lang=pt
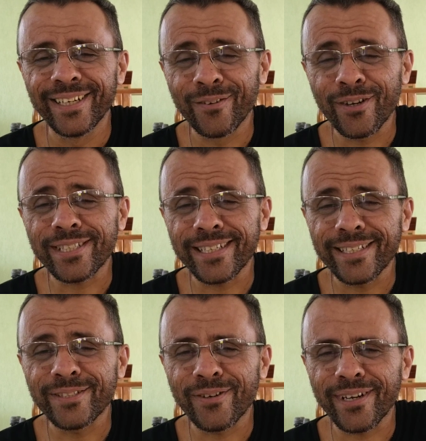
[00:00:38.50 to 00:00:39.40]
Eu
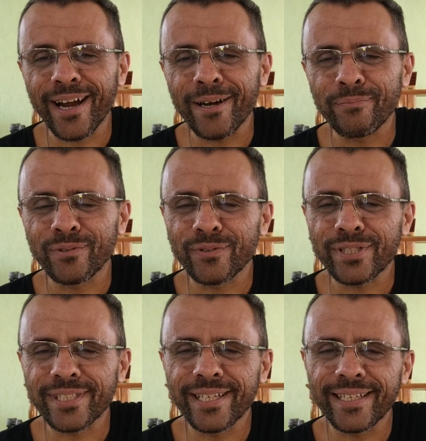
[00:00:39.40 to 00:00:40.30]
gostaria de orar por
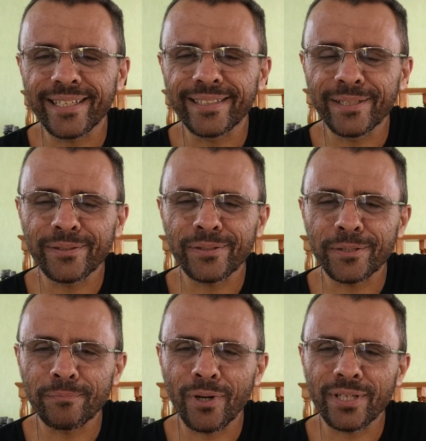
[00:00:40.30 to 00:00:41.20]
você, que
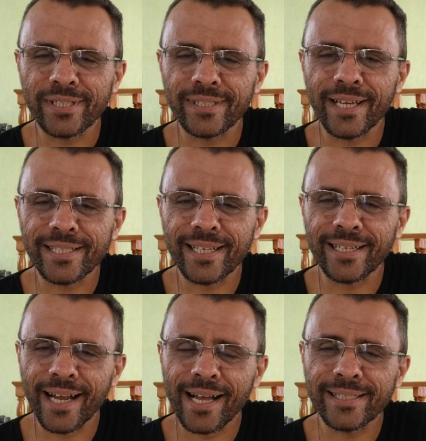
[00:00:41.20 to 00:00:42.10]
Deus possa te dar essa
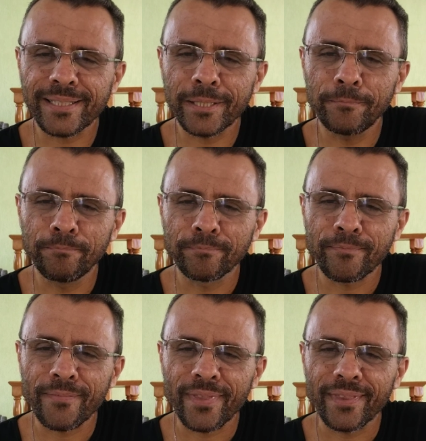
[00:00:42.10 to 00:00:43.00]
graça
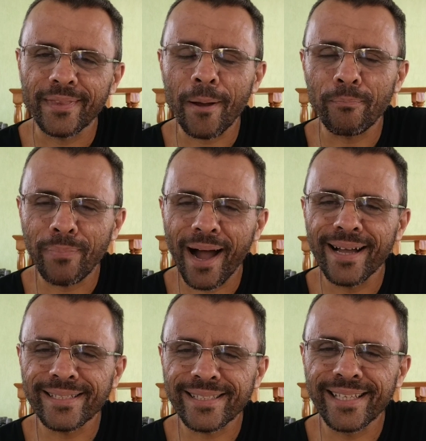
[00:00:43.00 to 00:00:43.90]
da
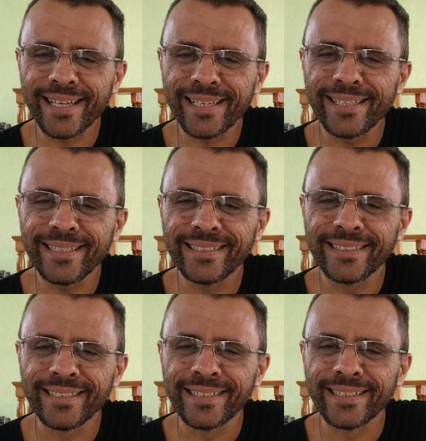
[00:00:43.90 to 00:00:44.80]
paz dele
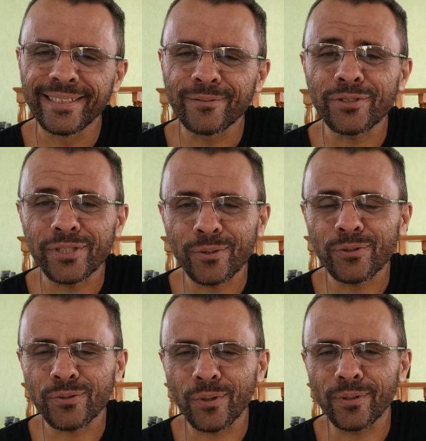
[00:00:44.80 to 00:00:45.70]
no seu
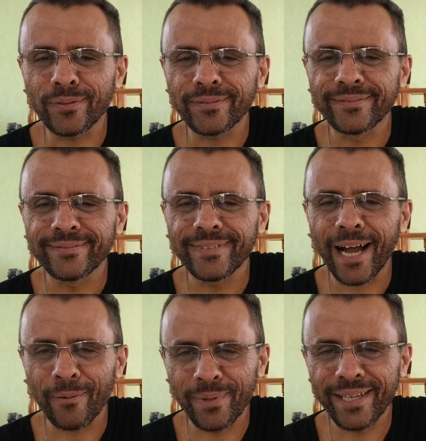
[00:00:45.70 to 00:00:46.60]
sono.
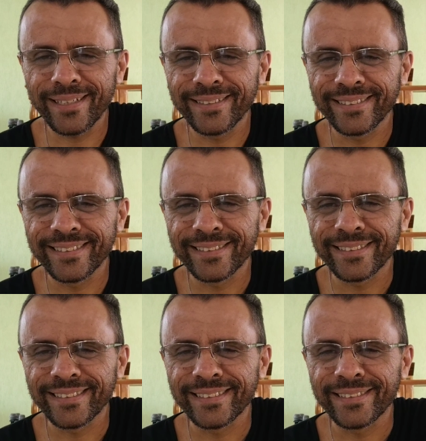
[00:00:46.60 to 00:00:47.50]
Amém?
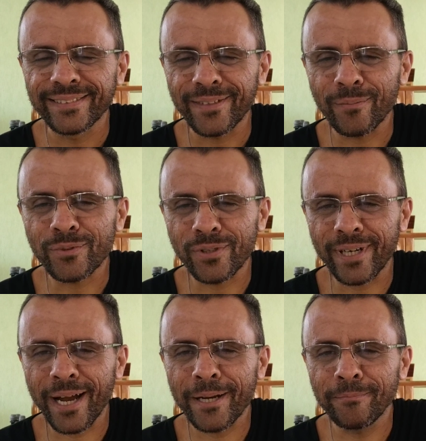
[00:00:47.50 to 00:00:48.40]
Vamos
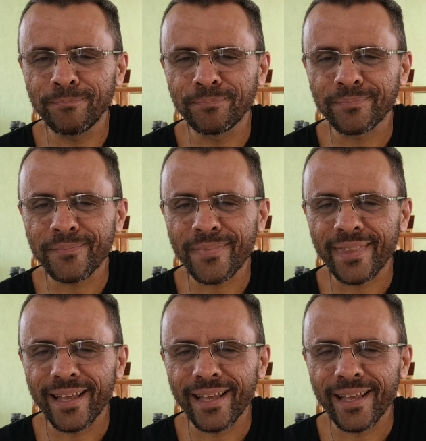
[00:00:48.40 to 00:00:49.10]
orar?